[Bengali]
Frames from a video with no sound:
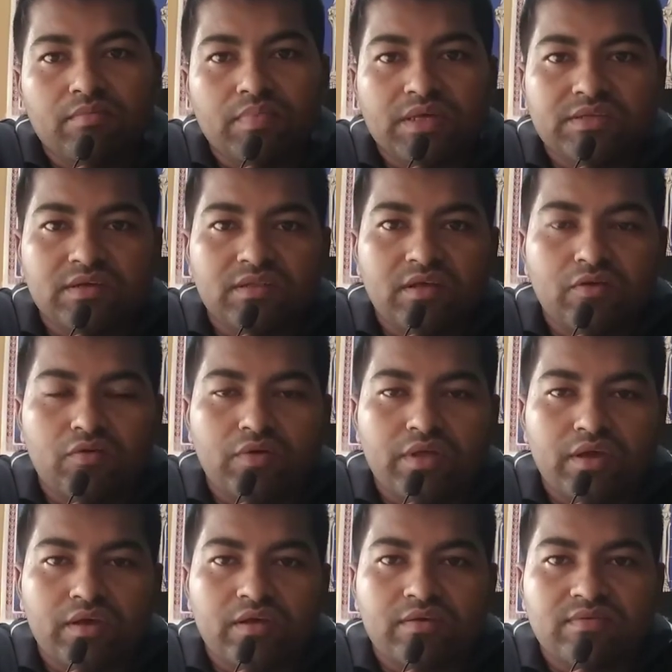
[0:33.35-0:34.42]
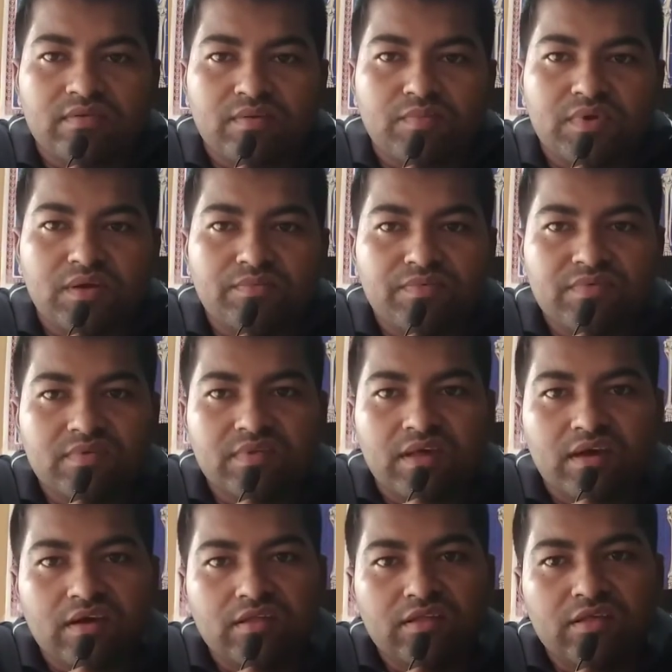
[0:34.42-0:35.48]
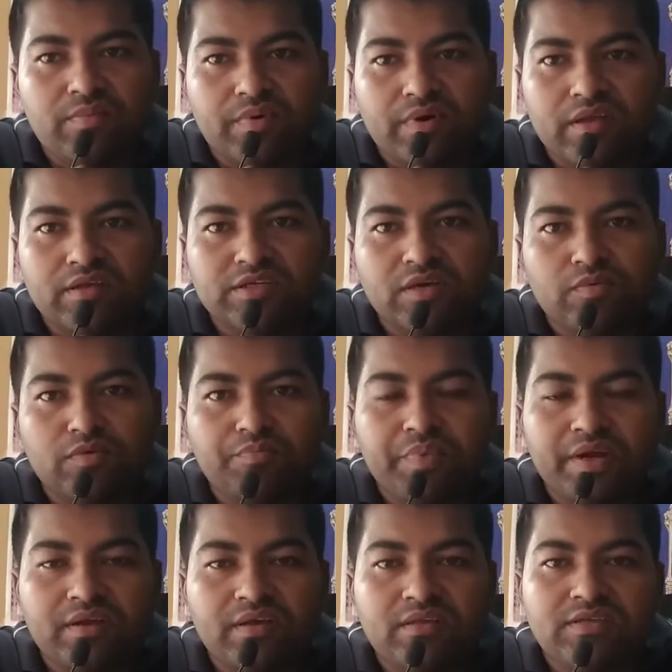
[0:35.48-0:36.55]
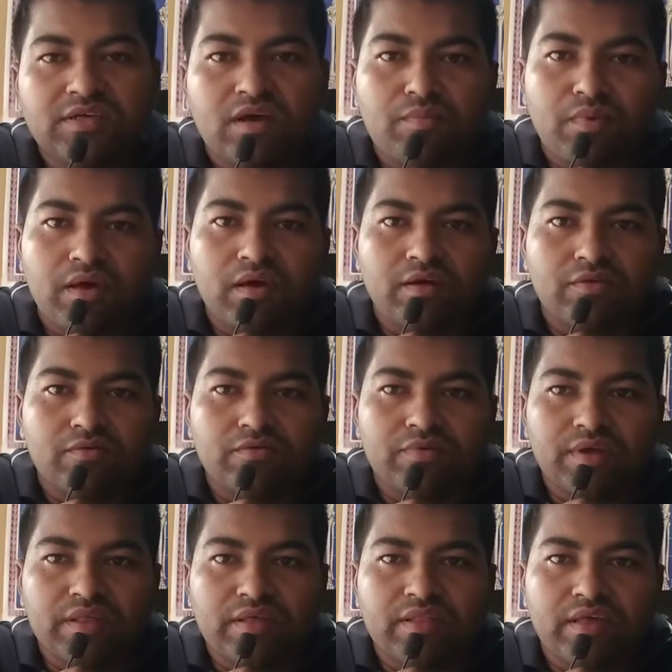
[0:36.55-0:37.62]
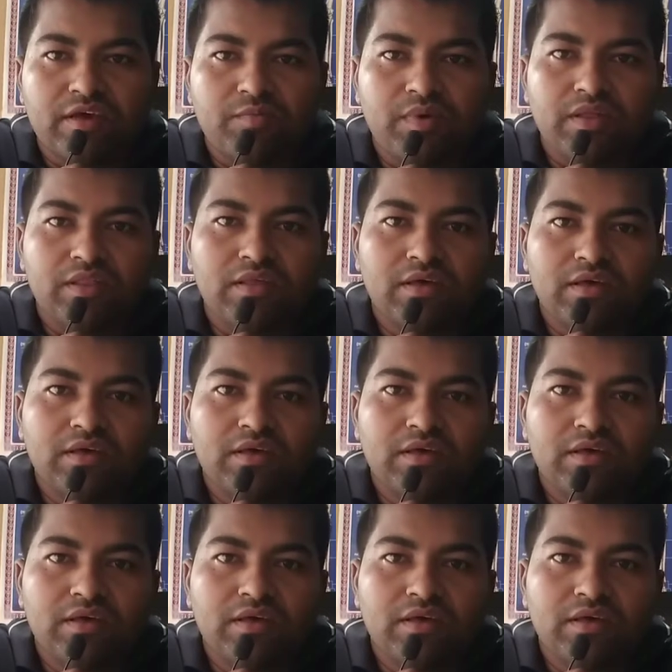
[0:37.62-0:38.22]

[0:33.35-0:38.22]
বাচ্চাদের অনেক সিমটমস দেখা দিতে পারে যেমন পেটের চামড়া একটু টেনে দেখবেন